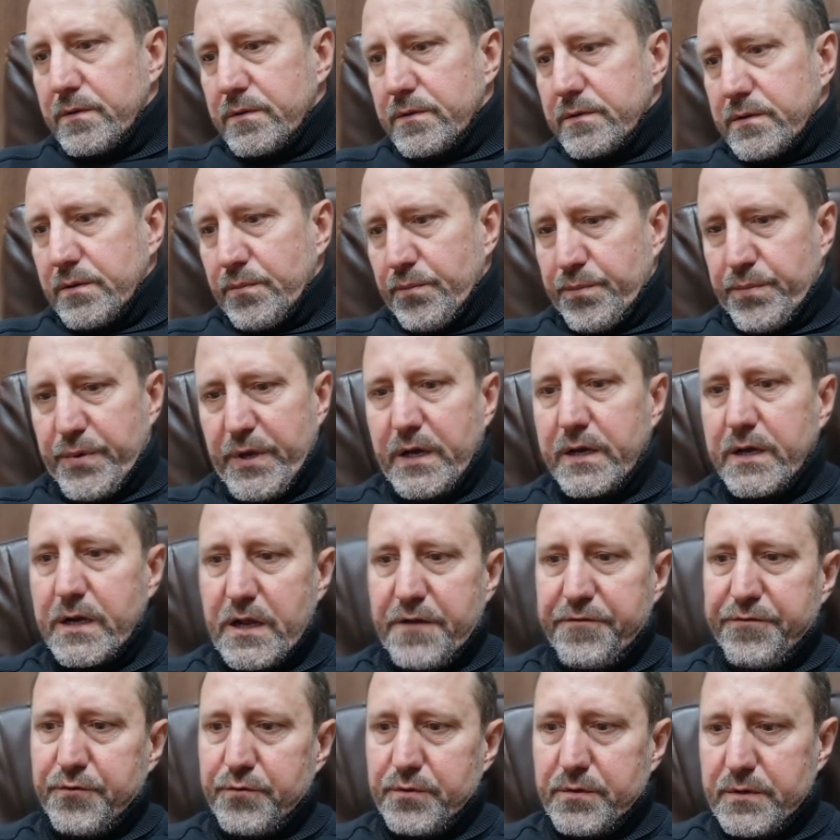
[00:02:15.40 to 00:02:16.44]
там,
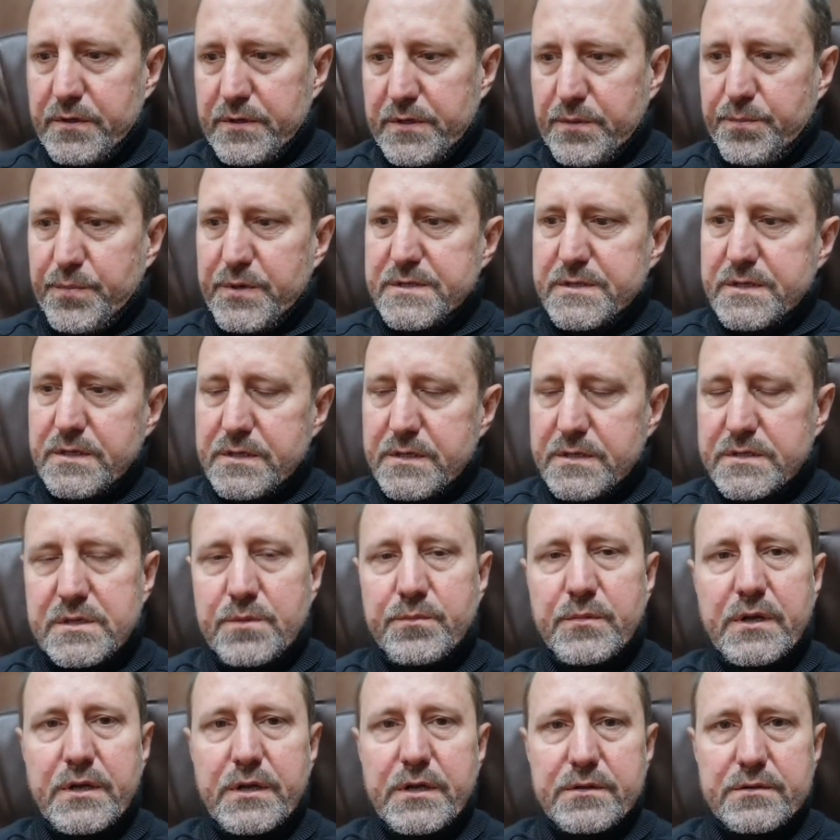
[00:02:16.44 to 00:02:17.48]
биографию этих последних
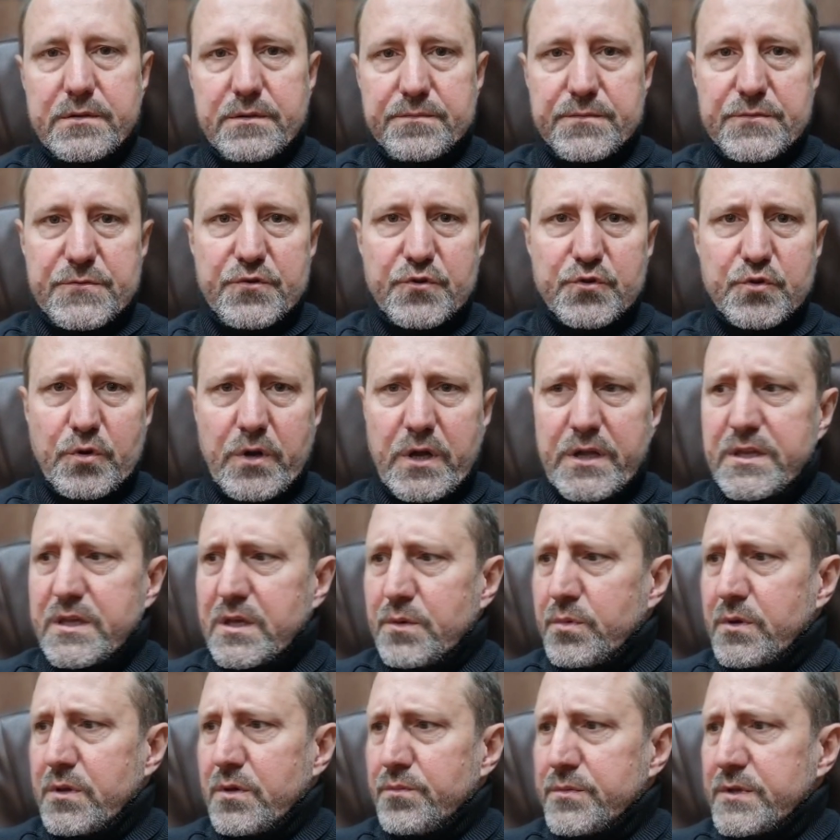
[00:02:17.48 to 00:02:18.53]
семи лет. Там, чего только не
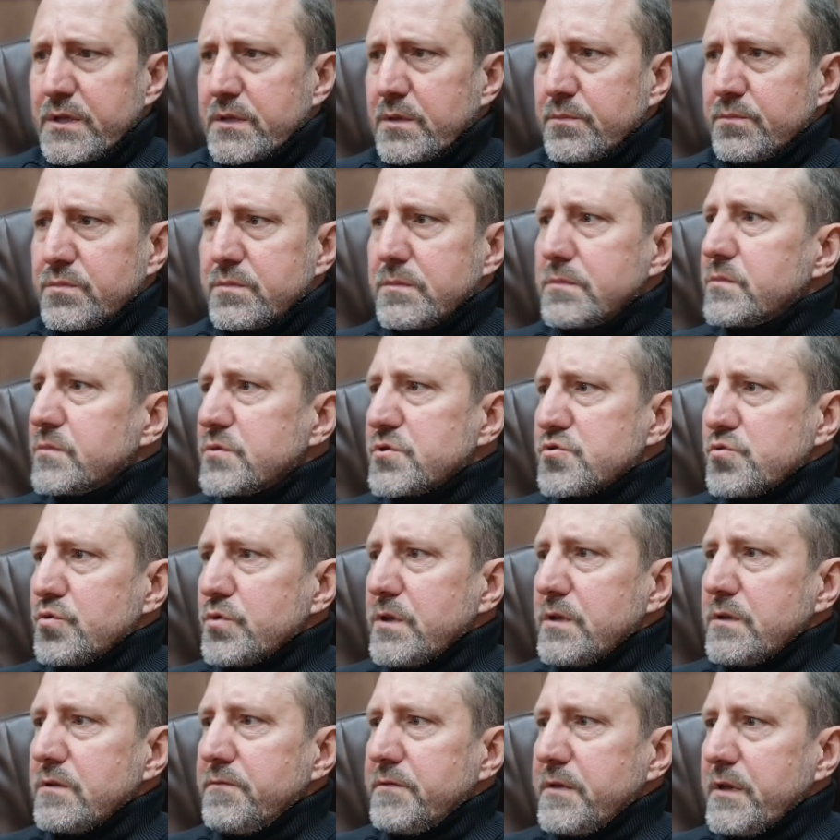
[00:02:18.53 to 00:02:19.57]
было. У меня там
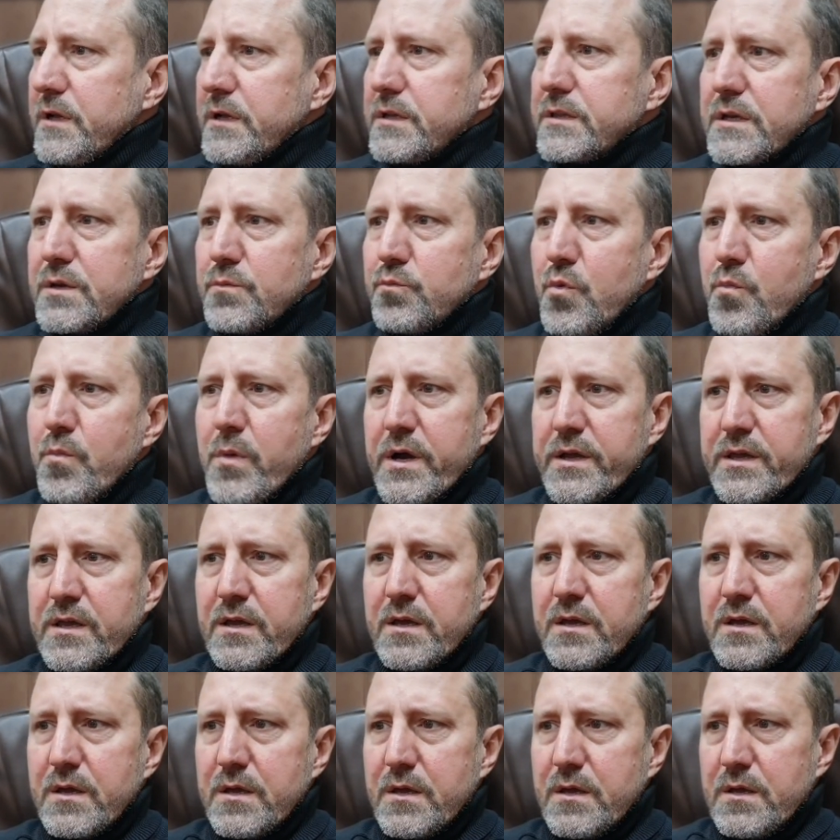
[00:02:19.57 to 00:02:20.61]
штуки две или три
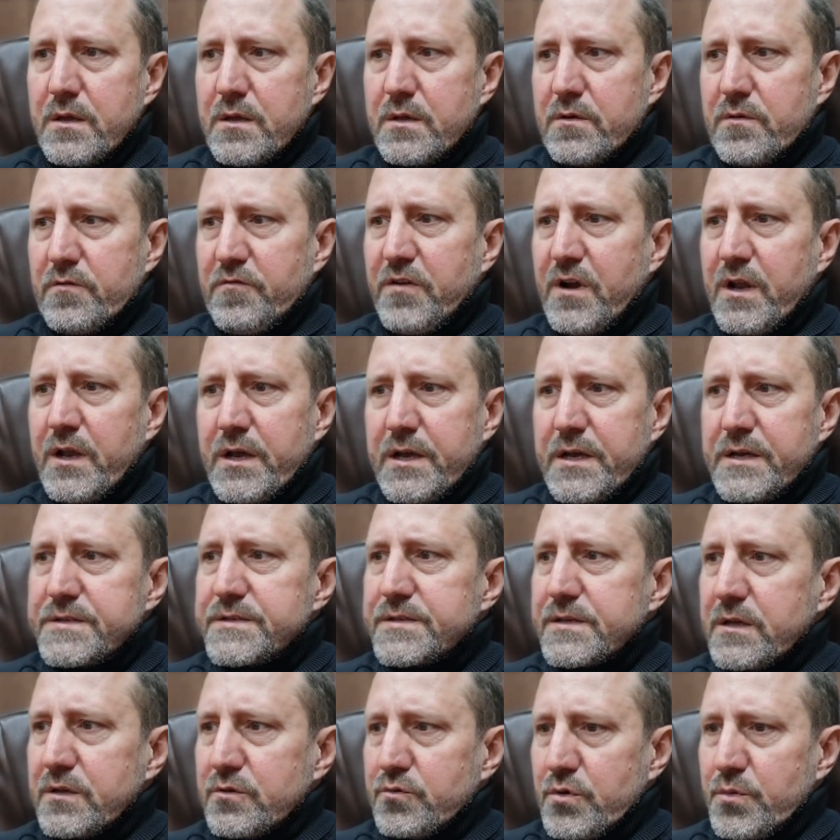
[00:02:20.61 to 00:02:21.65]
бумаги
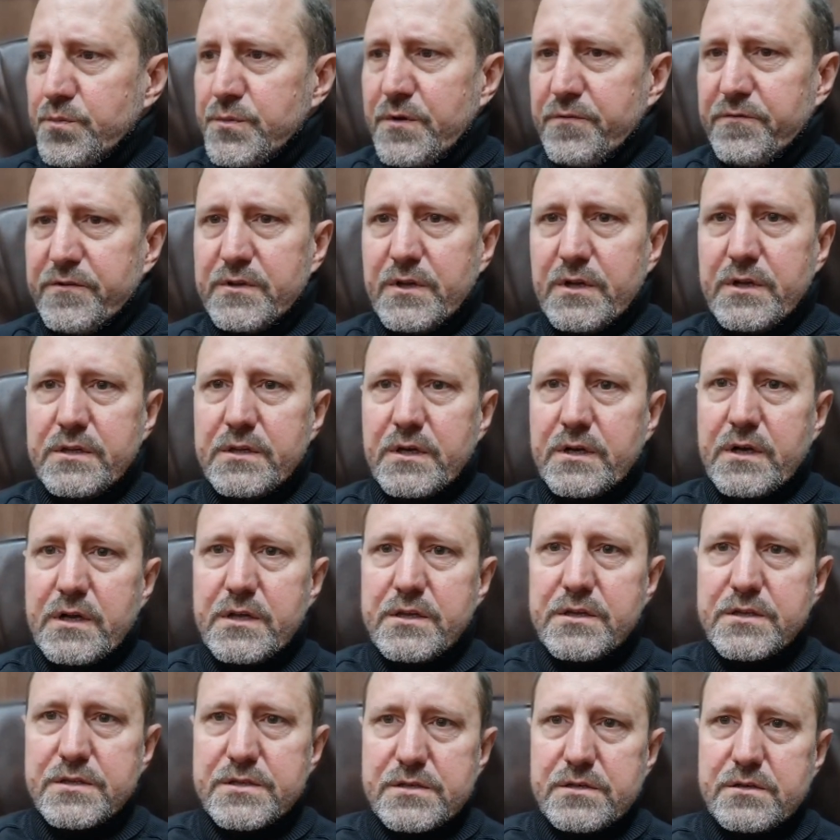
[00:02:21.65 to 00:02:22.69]
валяются, которые мне выдали на
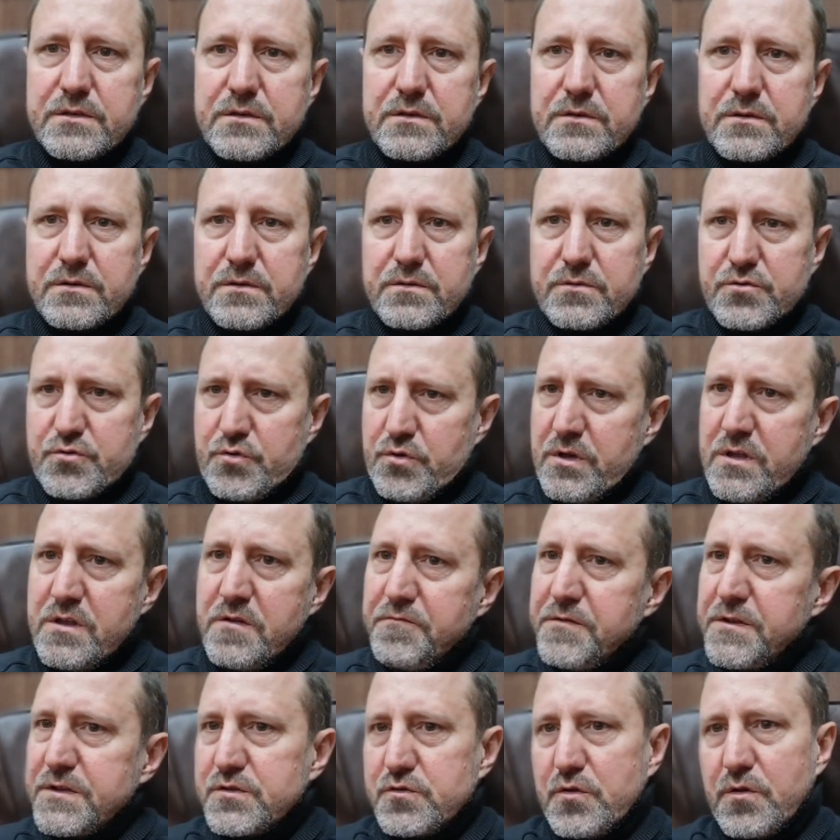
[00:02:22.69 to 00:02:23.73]
границе, что я не
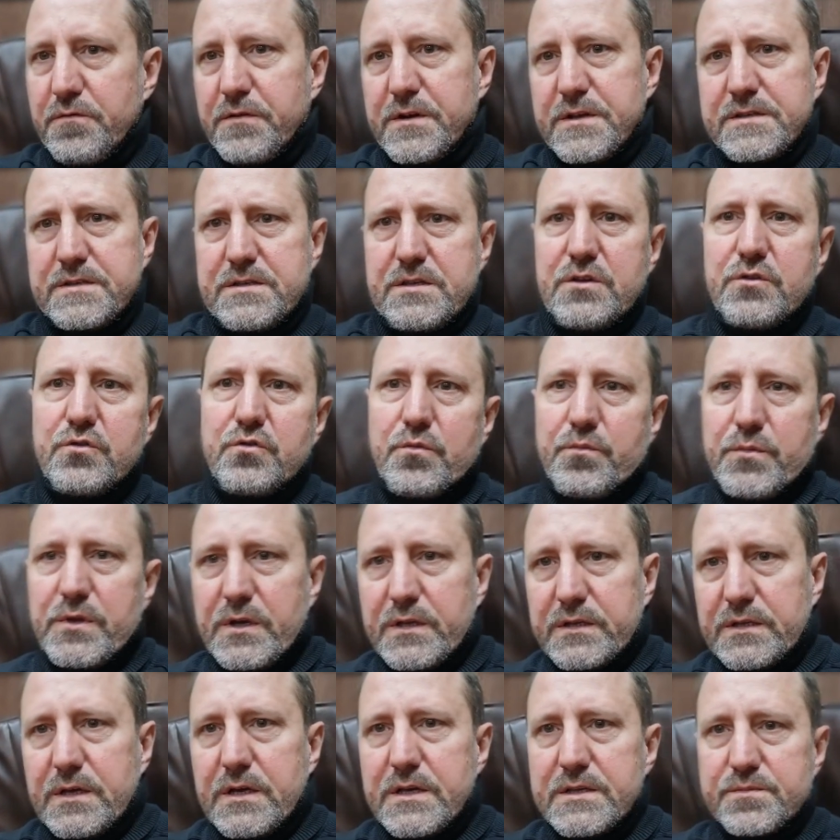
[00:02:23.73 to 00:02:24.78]
въездной в Россию, мне
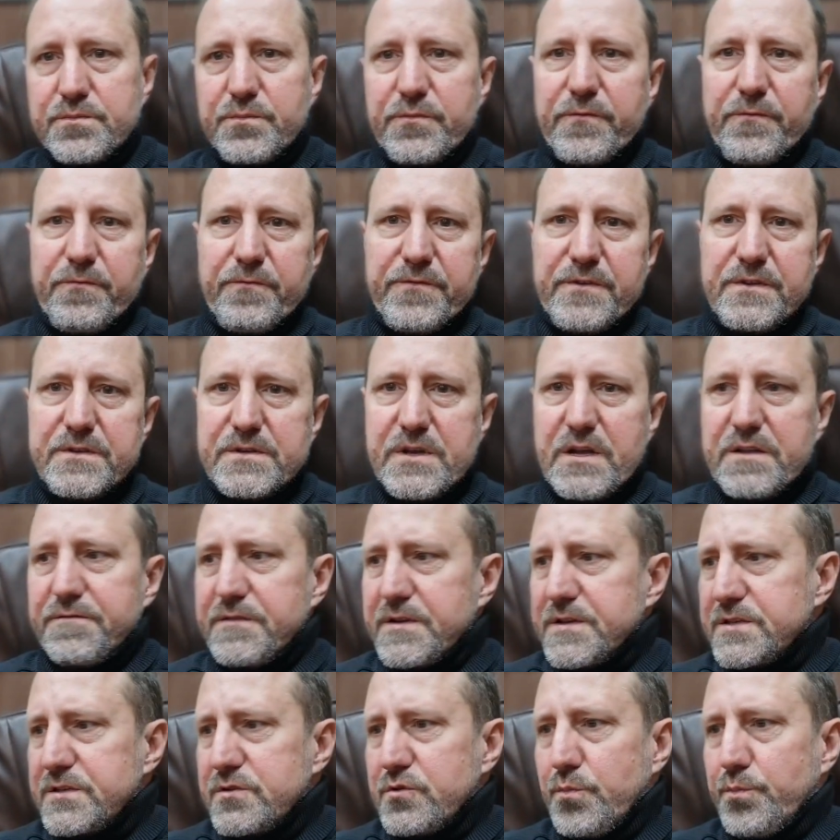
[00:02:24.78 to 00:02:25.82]
отказ въезжать в
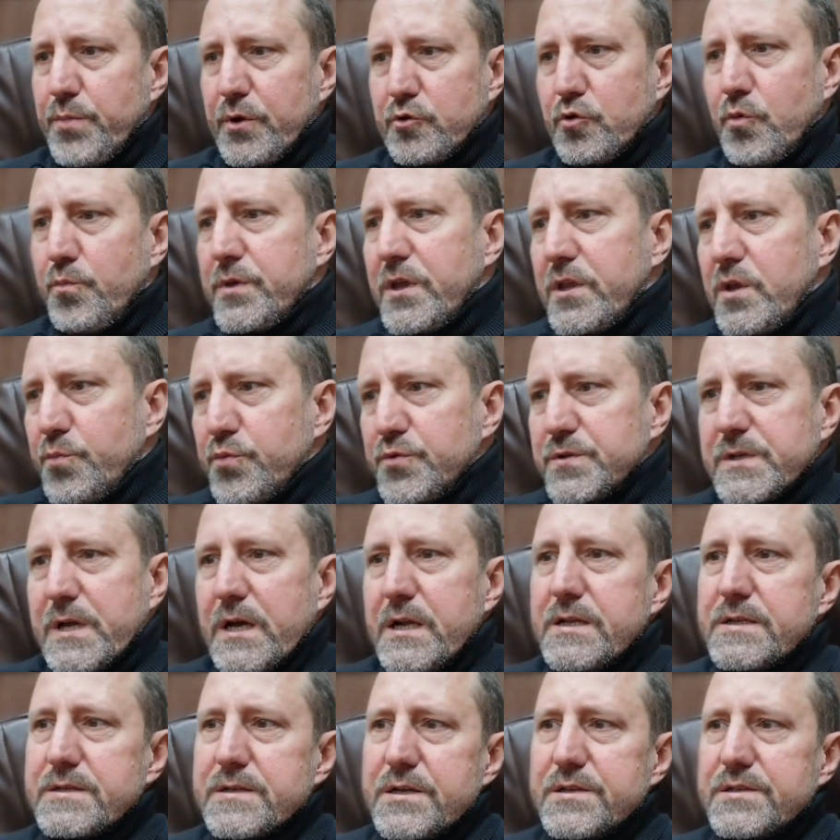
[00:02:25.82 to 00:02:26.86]
Россию. Потом меня не
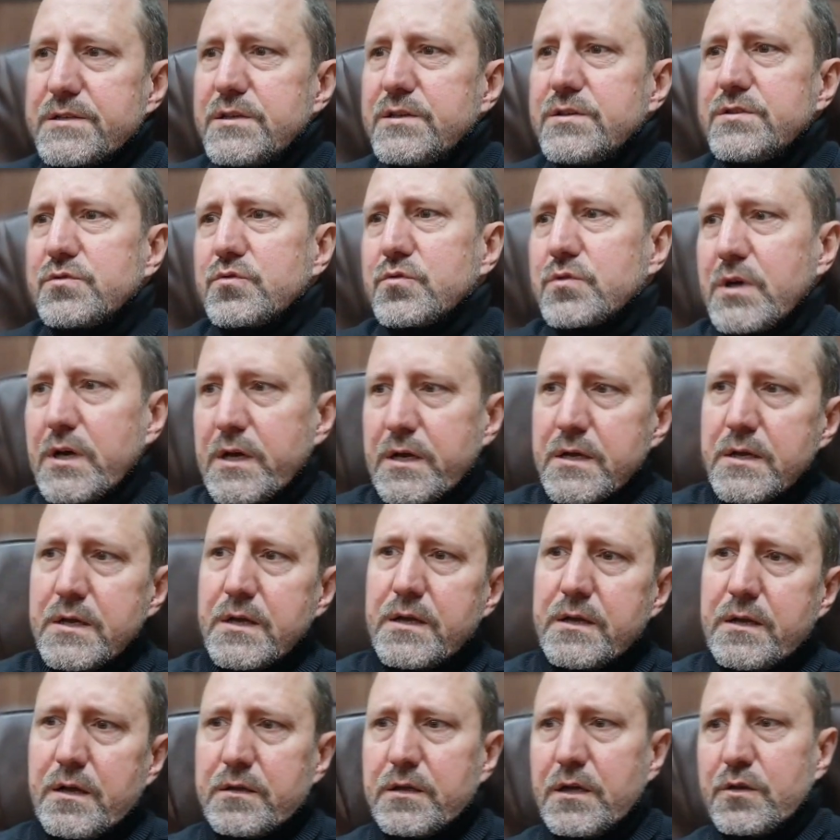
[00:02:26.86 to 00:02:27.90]
пускали из России сюда.
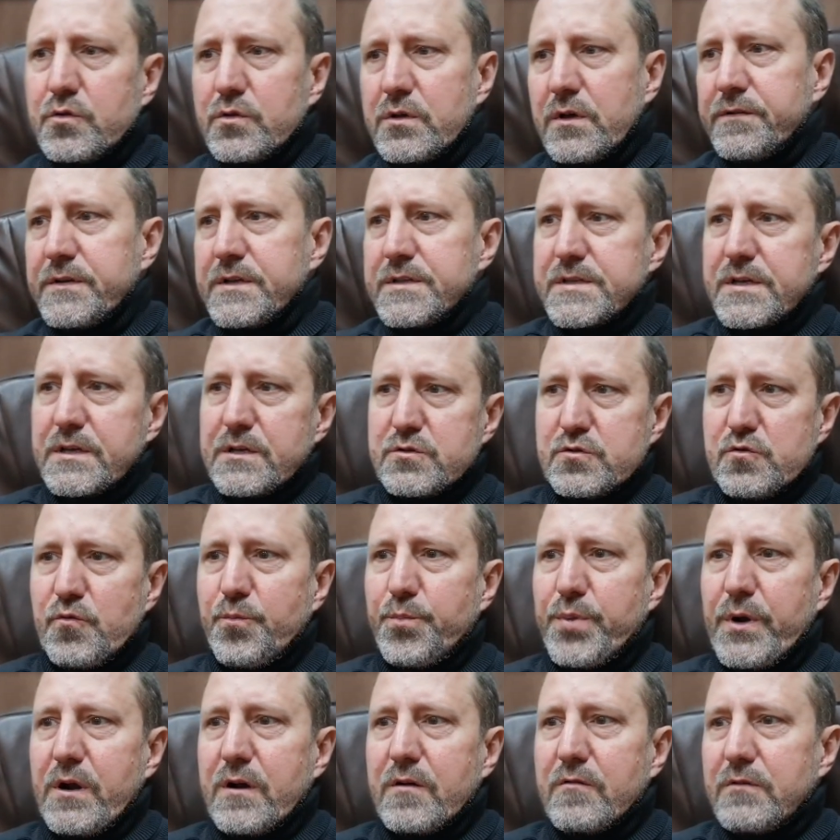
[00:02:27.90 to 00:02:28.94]
Когда я туда, в конце концов,
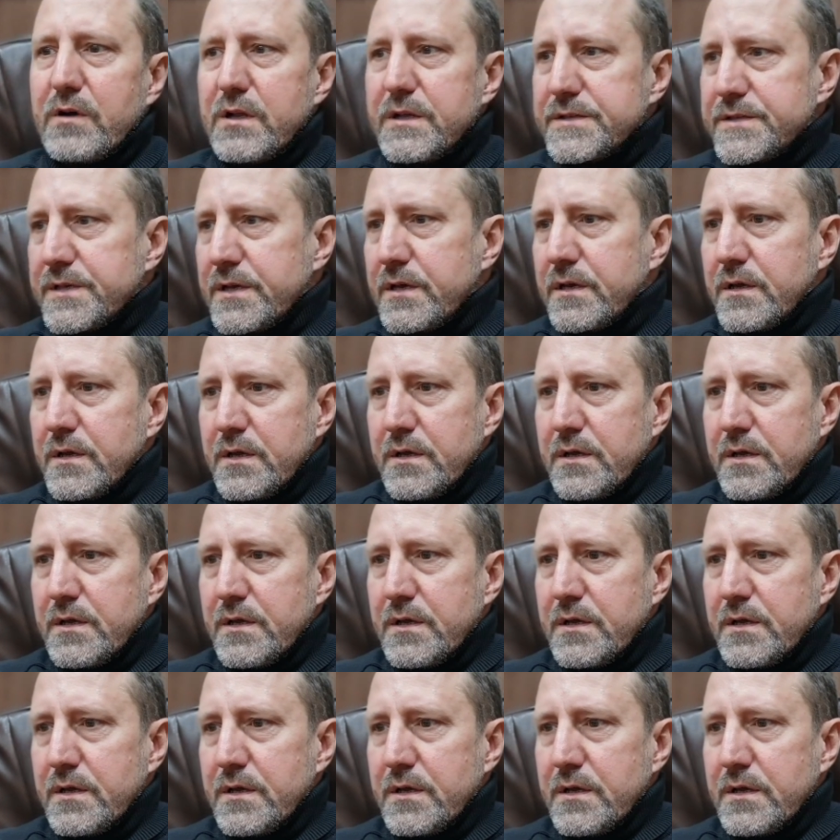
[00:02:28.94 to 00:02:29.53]
прорвался,